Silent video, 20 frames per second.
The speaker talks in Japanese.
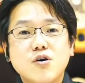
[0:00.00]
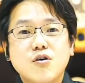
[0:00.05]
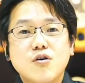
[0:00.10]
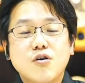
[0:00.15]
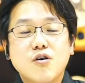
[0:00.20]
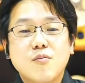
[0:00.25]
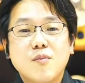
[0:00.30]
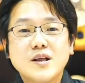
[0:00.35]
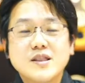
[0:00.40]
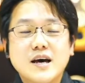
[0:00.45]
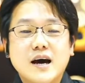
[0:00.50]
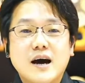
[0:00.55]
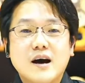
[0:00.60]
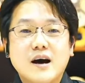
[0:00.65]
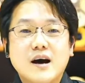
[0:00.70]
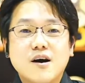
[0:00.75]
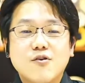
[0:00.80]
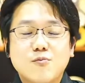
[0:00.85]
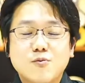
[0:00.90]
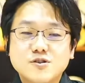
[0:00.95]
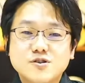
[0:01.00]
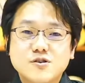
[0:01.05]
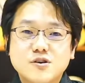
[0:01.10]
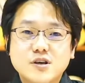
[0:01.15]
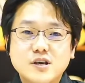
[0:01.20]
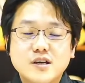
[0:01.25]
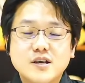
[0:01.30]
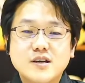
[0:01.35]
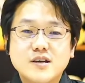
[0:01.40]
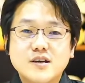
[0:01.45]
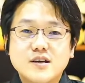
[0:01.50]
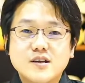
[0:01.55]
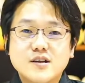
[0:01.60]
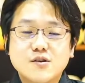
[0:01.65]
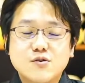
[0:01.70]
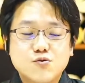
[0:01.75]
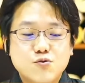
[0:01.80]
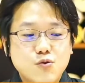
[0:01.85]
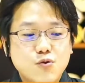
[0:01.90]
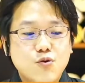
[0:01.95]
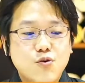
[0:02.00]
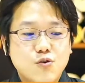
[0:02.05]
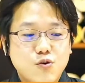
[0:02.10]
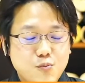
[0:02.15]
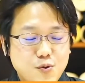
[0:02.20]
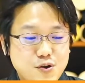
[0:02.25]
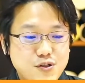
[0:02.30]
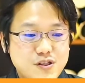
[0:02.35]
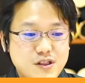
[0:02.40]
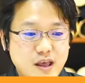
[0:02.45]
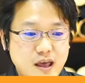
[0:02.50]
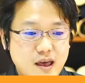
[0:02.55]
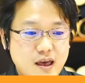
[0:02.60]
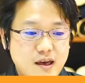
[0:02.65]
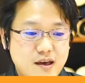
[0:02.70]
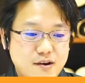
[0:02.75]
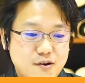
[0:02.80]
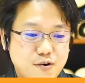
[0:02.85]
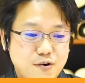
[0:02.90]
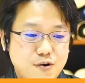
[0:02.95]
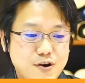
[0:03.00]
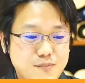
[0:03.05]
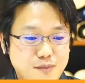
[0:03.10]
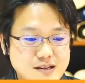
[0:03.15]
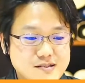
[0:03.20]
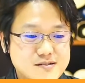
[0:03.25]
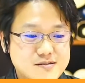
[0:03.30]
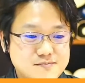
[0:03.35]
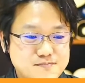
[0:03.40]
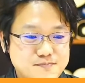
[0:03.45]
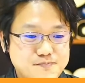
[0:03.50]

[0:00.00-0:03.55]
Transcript: また面白いと思っております。